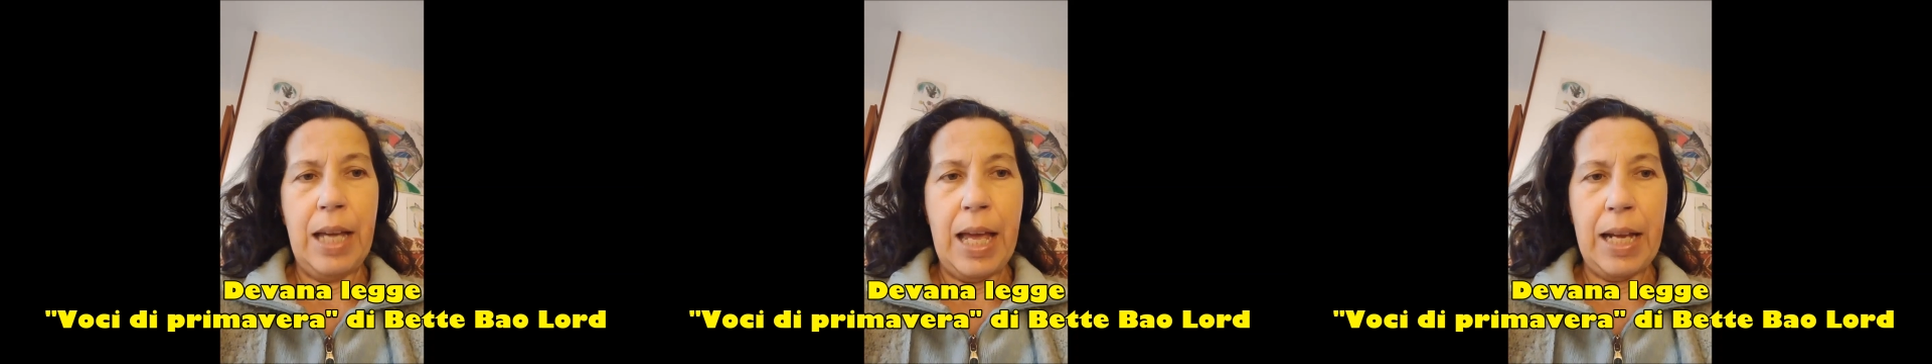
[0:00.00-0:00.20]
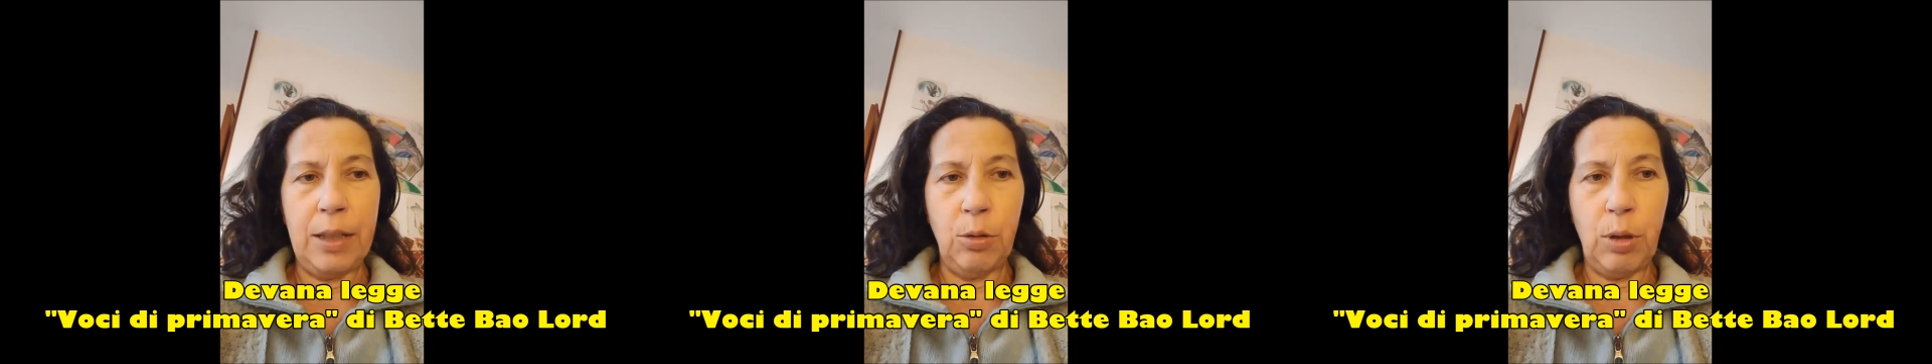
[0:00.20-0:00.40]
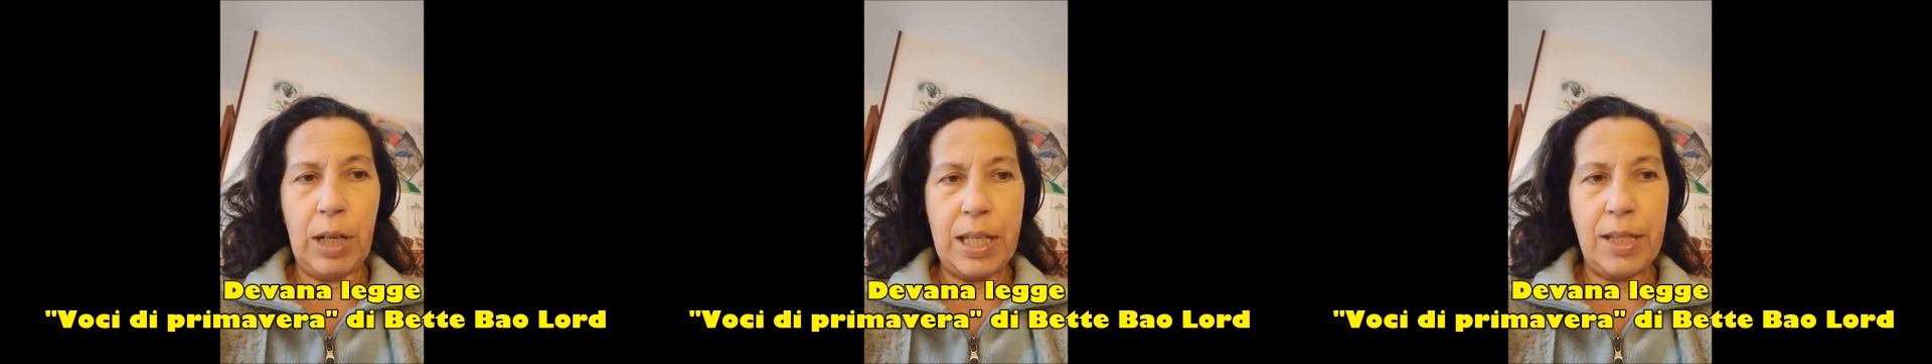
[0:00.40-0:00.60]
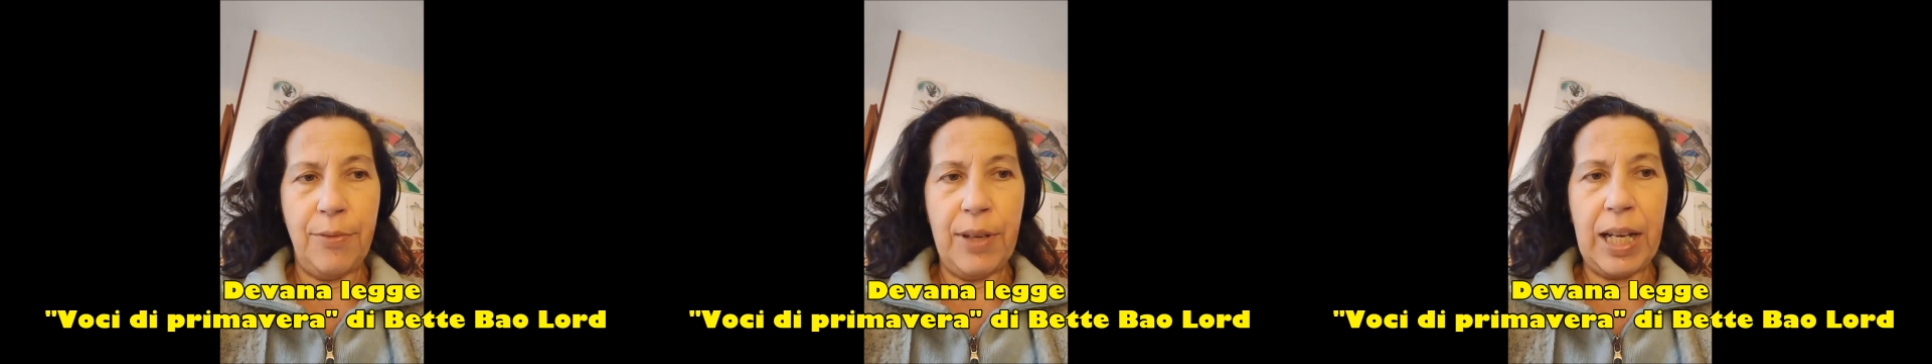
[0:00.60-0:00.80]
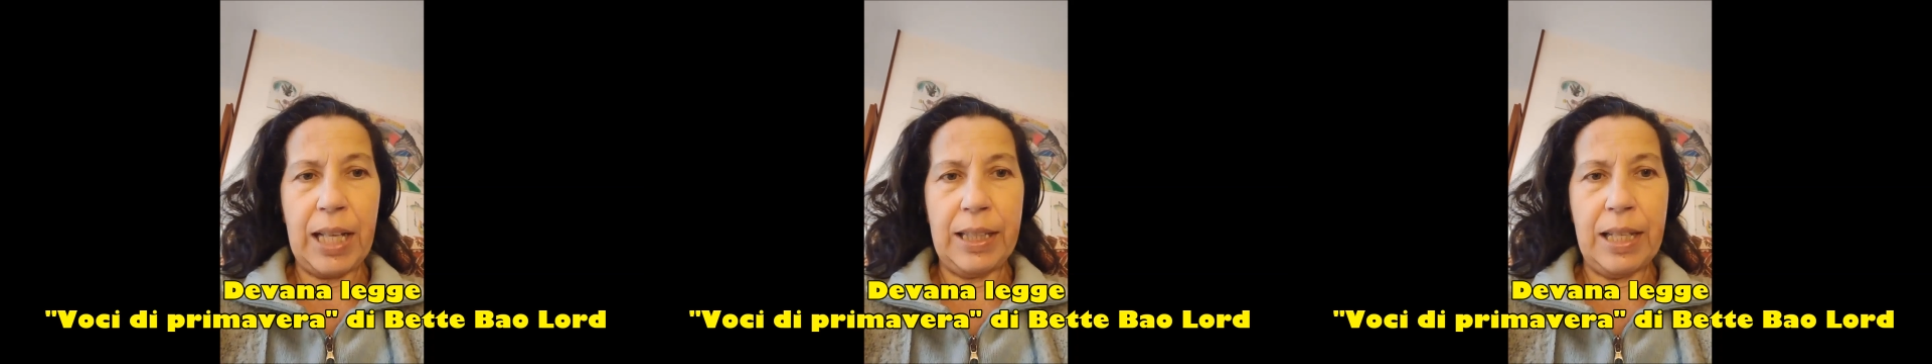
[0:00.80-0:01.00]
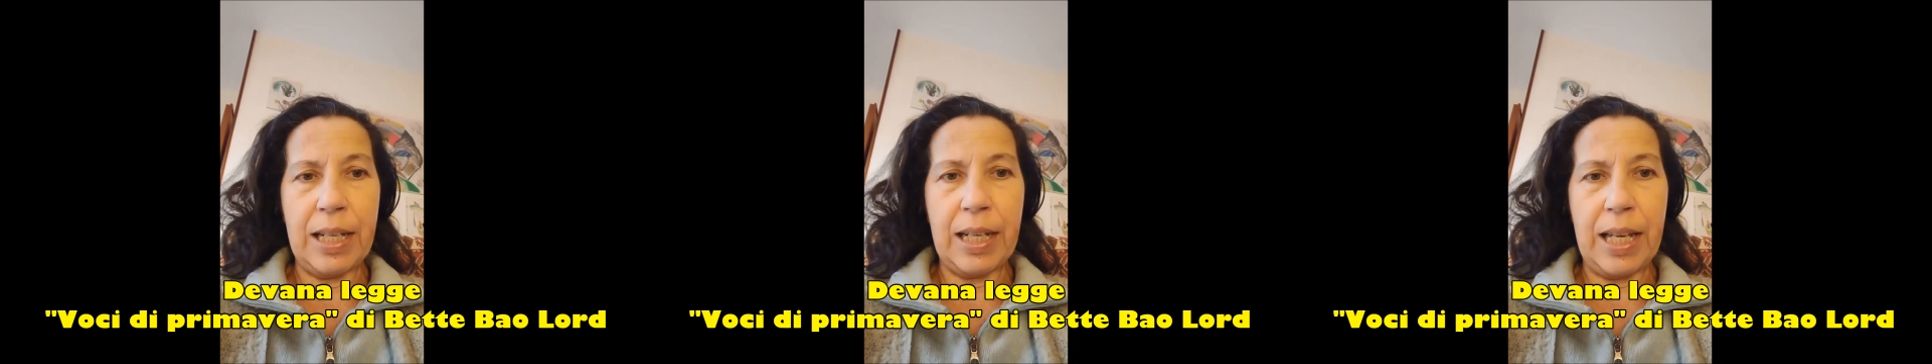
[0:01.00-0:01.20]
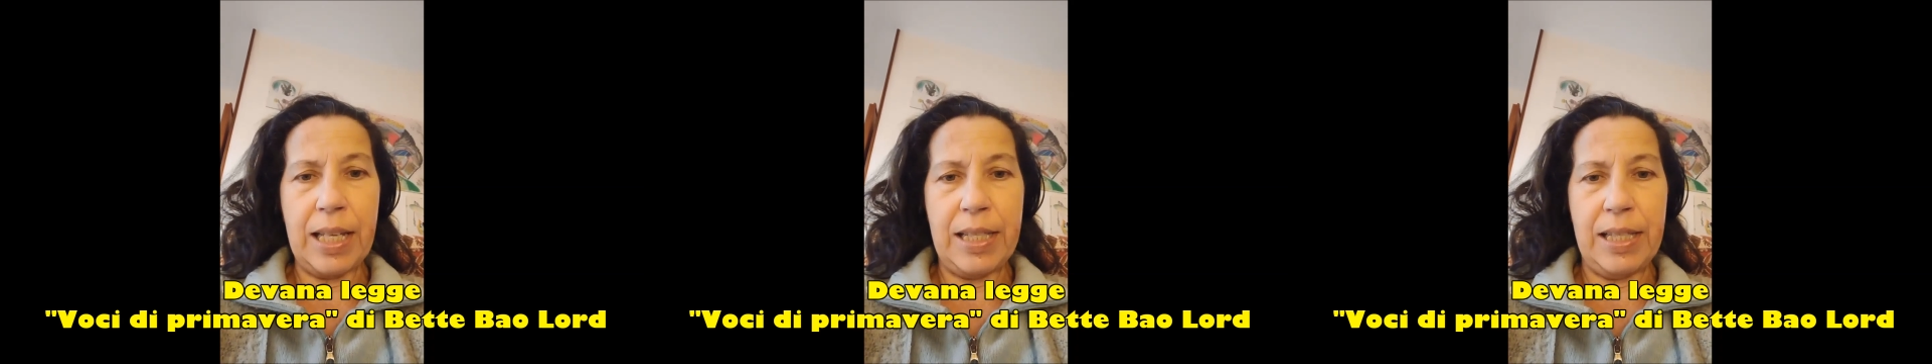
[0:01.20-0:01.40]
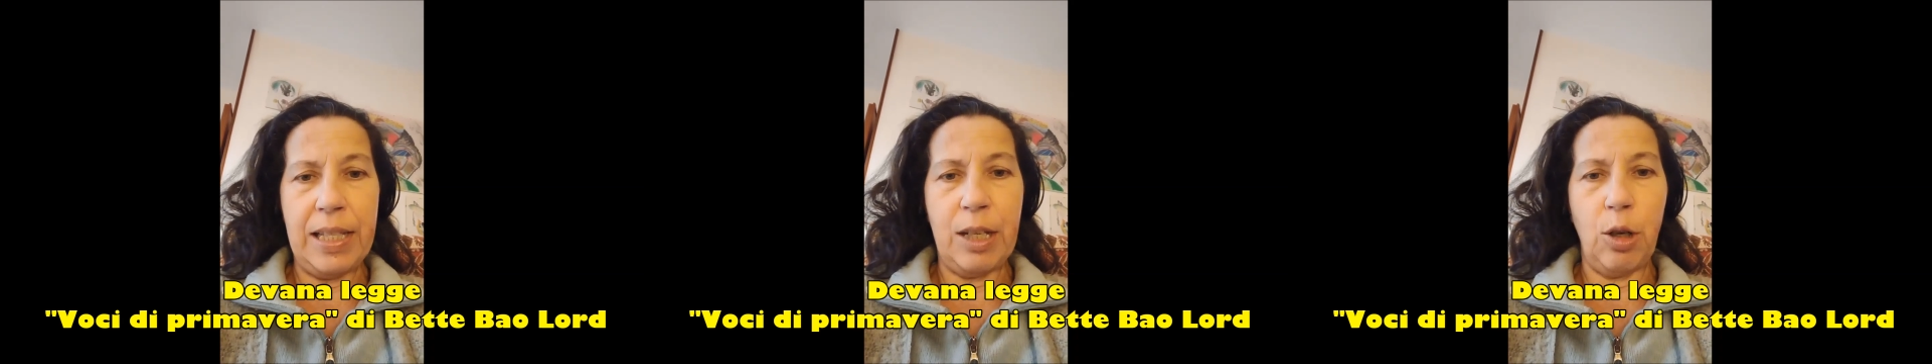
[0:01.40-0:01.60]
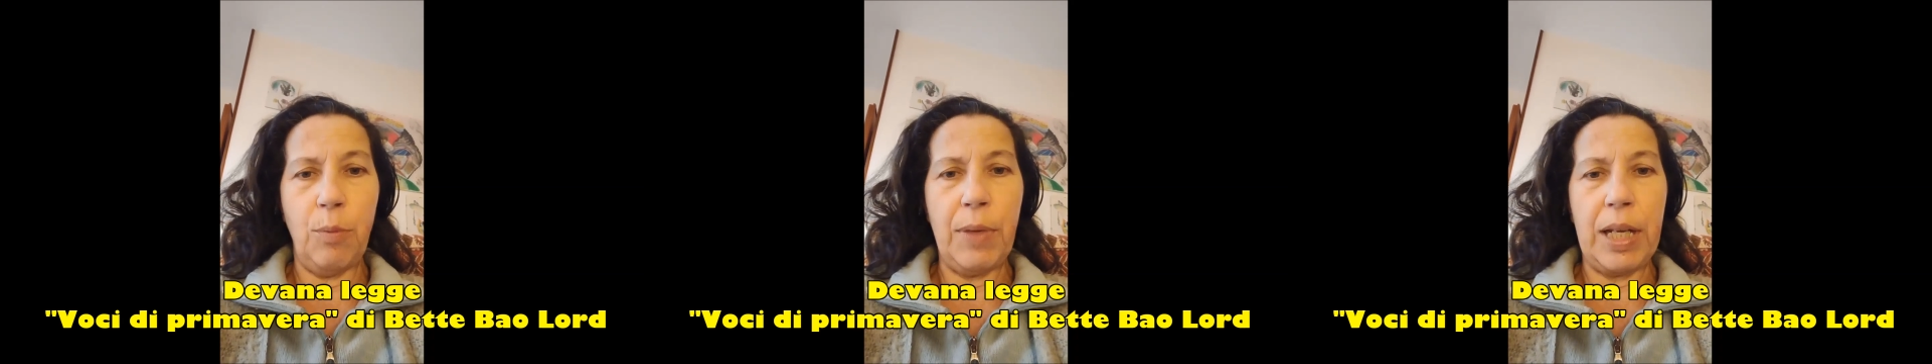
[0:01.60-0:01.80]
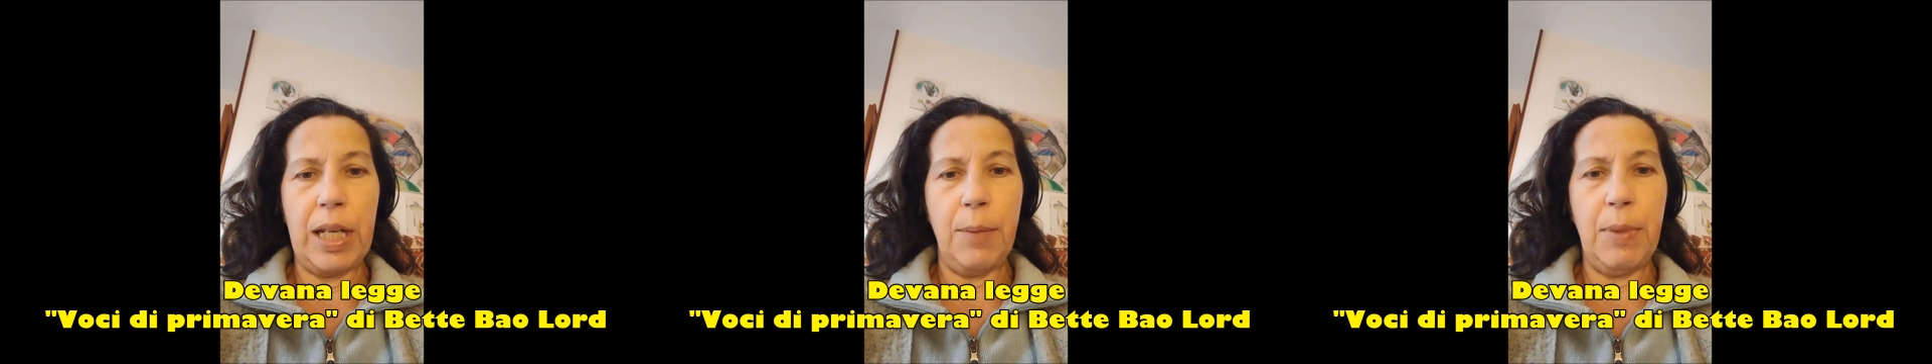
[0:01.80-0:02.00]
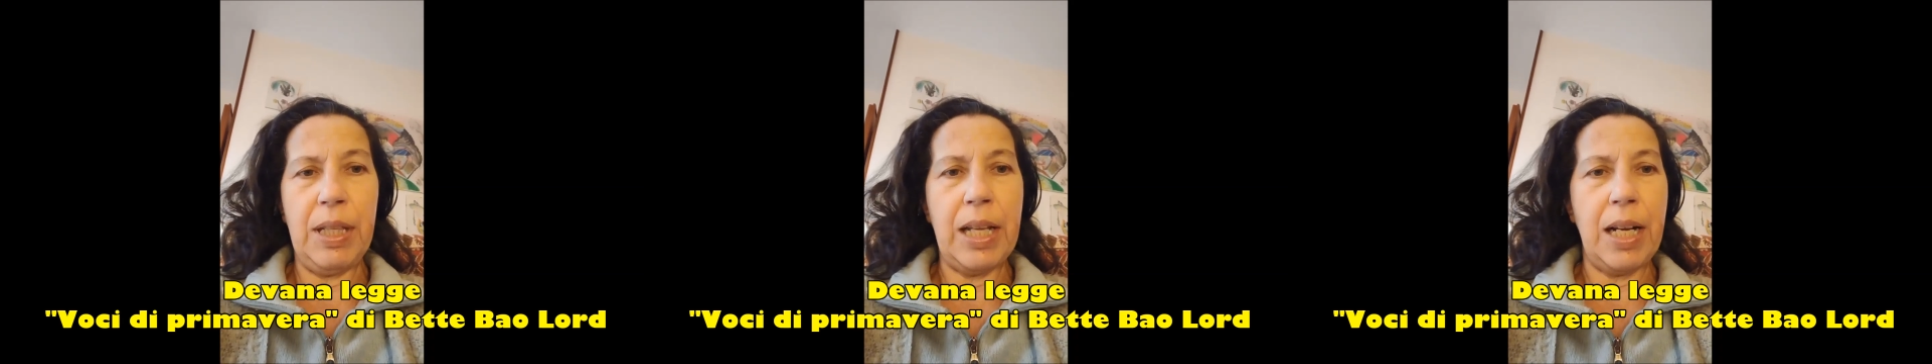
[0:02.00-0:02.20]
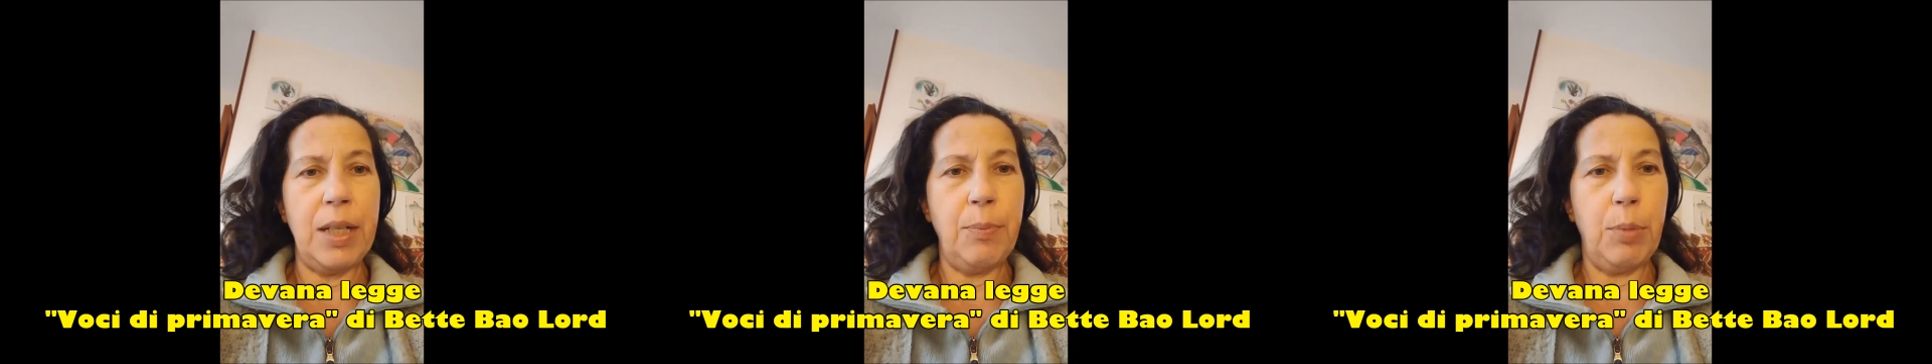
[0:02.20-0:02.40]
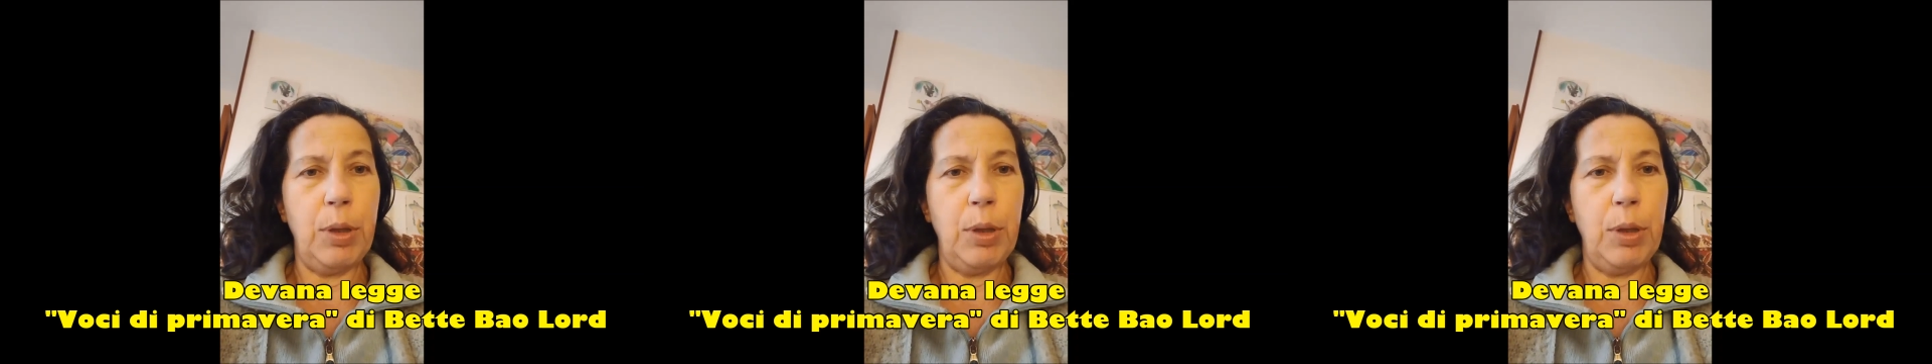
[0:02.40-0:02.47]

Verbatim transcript: erano classificati anch'essi come criminali